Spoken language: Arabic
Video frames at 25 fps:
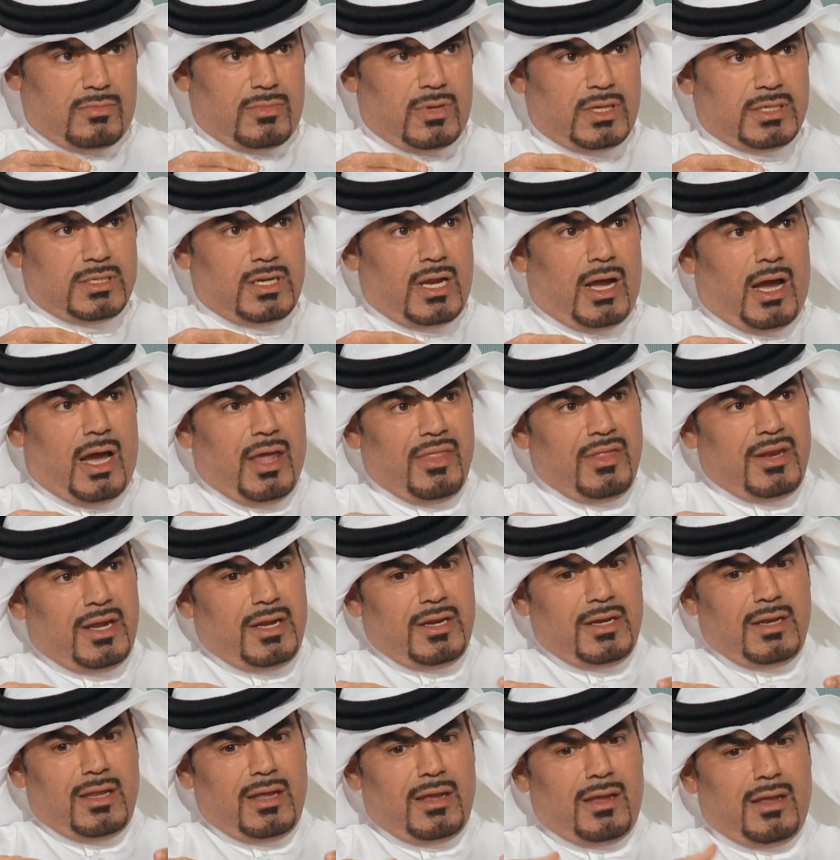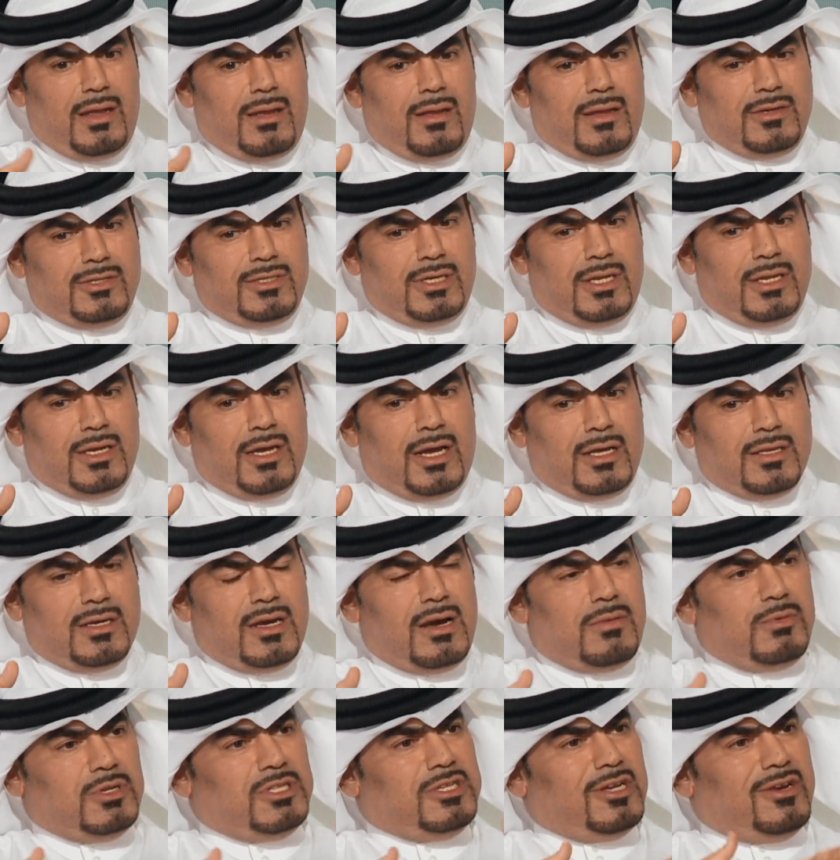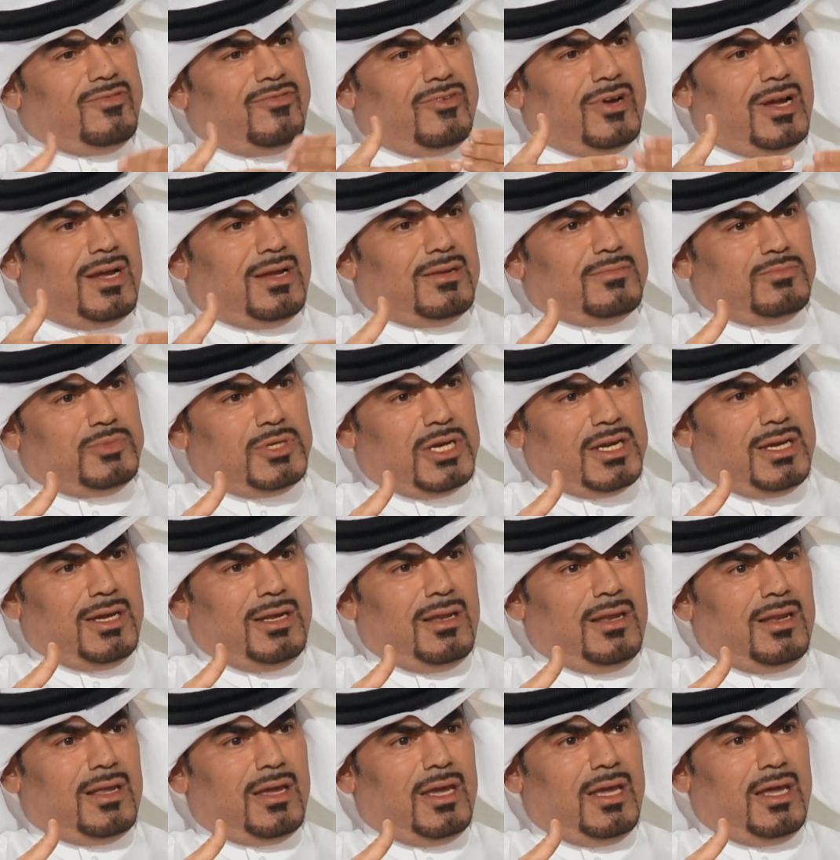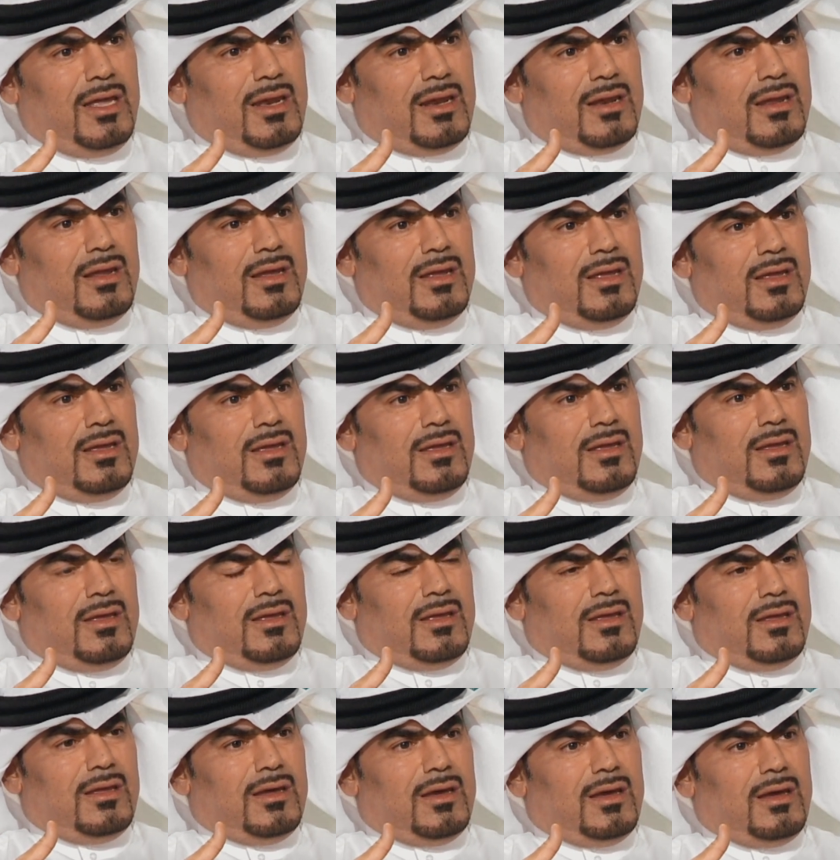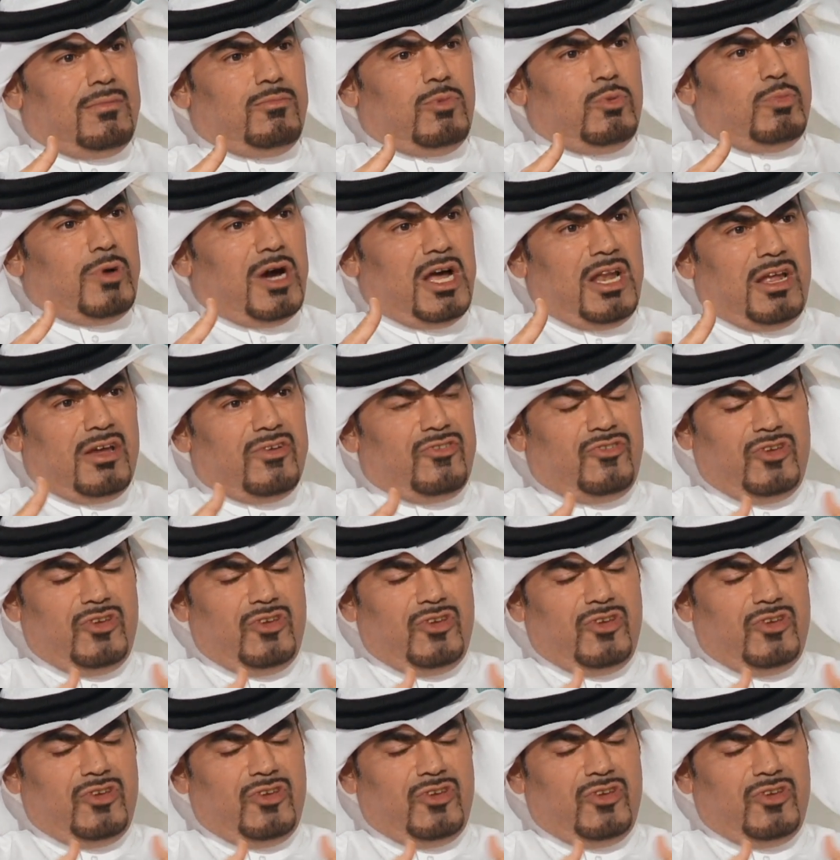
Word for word: بس لاحظنا ان الشركات قامت ترفع بشكل غير بشكل مبالغ فيه مبالغ